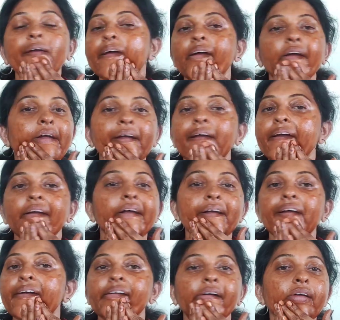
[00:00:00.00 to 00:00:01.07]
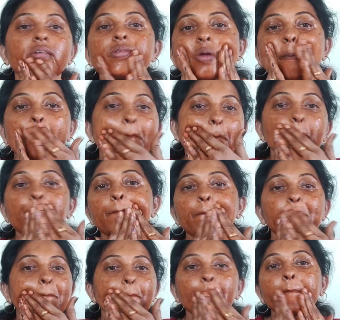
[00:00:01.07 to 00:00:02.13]
అసలు మిగలకోకుండా చేసేస్తాను
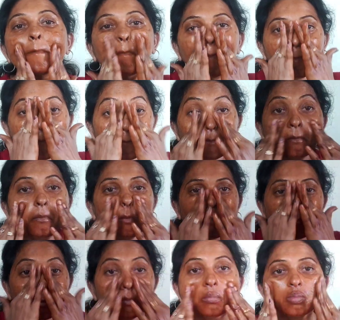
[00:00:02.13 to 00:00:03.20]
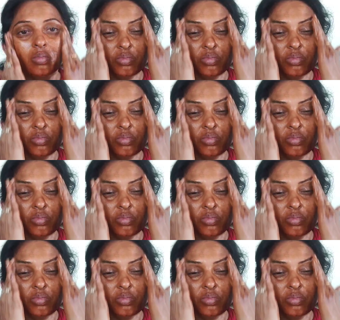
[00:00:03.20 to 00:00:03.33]
అనమాట ఏదైనా కానీ నేను ఇలా